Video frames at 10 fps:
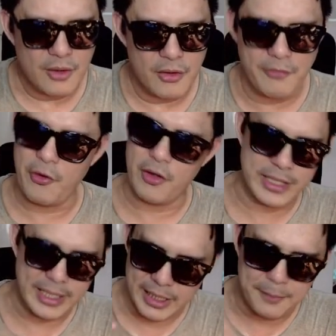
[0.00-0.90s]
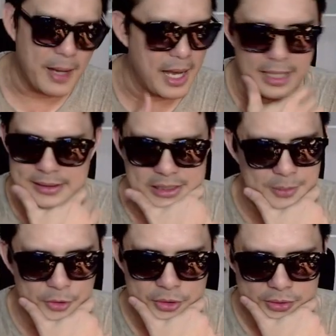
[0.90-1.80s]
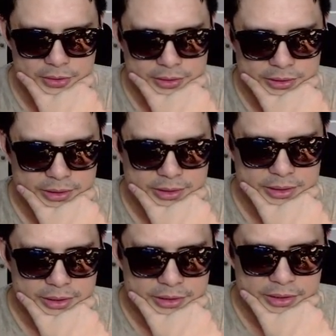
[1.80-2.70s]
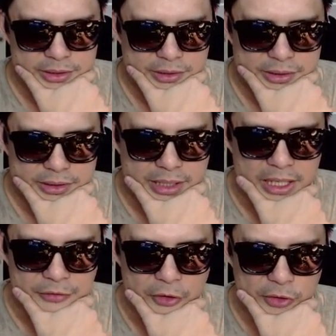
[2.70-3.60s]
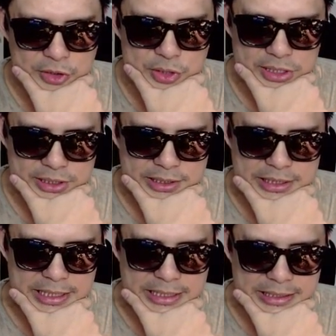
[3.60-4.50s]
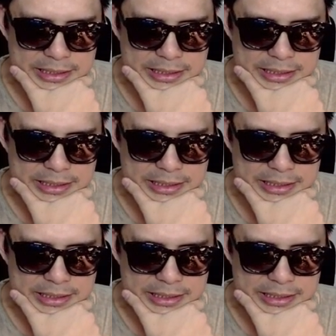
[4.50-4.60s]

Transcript: Oh Flore enak banget tetap loh. Gagal fokus gue dengarnya.